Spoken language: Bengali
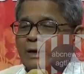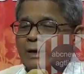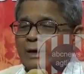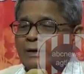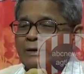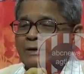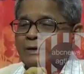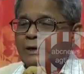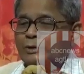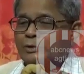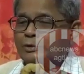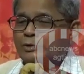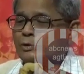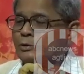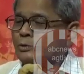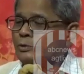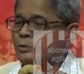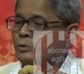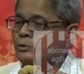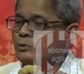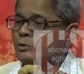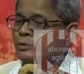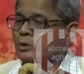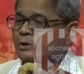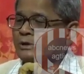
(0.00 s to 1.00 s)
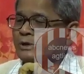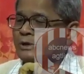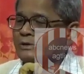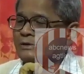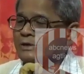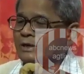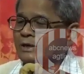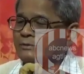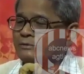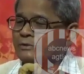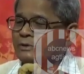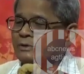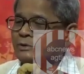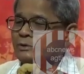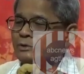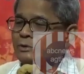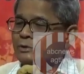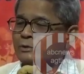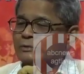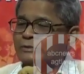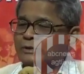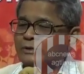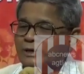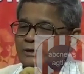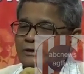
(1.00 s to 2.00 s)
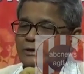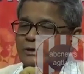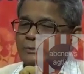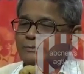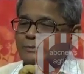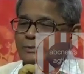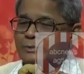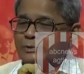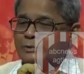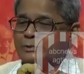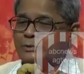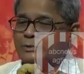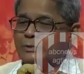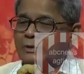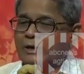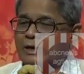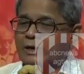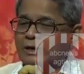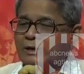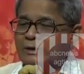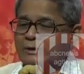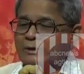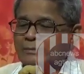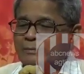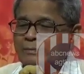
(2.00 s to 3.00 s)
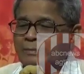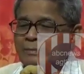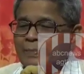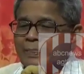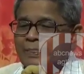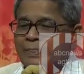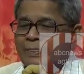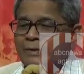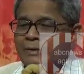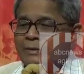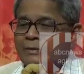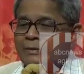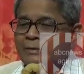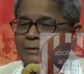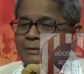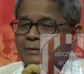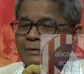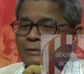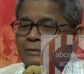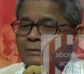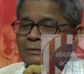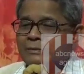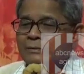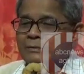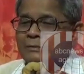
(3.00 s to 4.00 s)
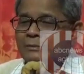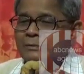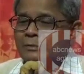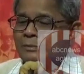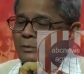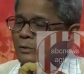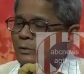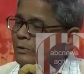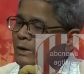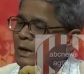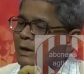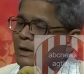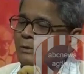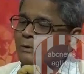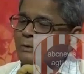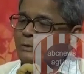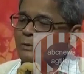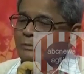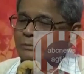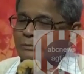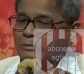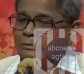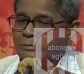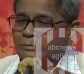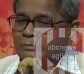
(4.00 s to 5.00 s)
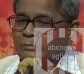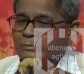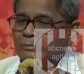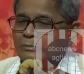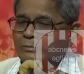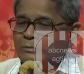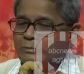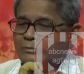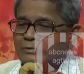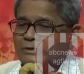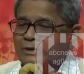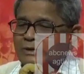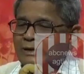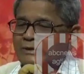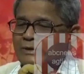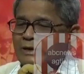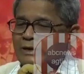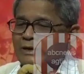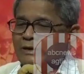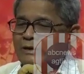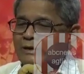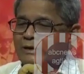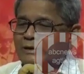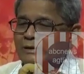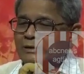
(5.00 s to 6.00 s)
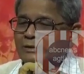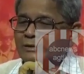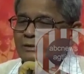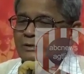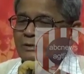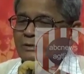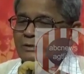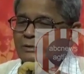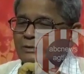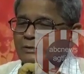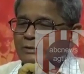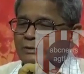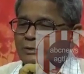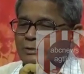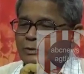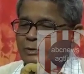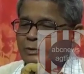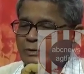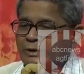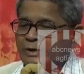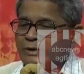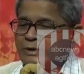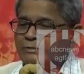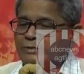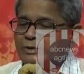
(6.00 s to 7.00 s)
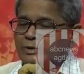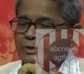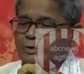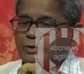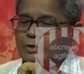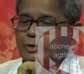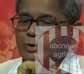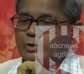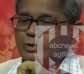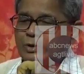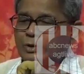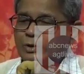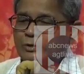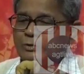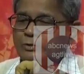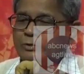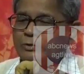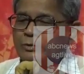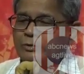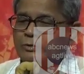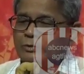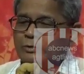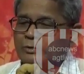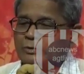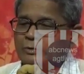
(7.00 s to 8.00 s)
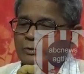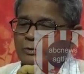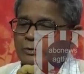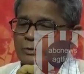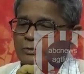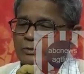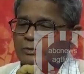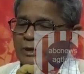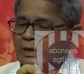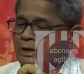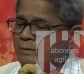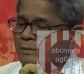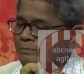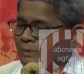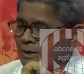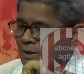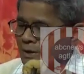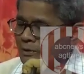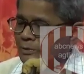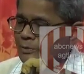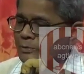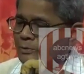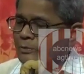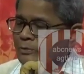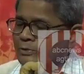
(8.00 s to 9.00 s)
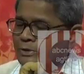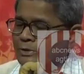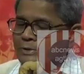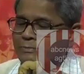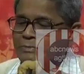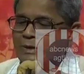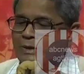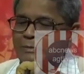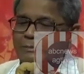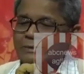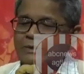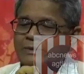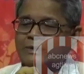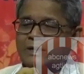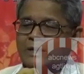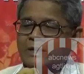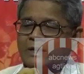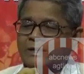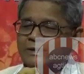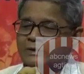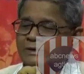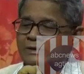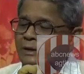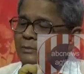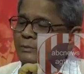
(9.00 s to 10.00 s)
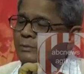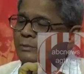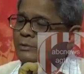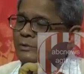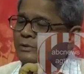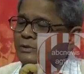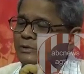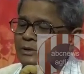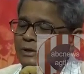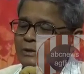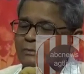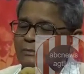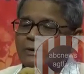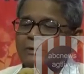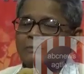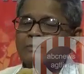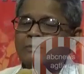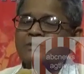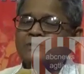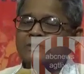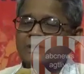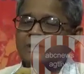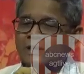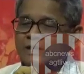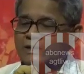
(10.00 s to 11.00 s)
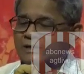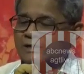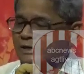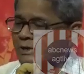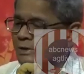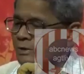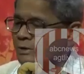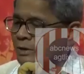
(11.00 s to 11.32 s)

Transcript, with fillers: এটা শুধু দশ হাজার তিনশো তেইশের প্রশ্ন না অন্যরাও যাদের সুনির্দিষ্ট শর্ত যারা পালন করতে পারবে তারা ইন্টারভিউ দিতে পারবে সিলেকশন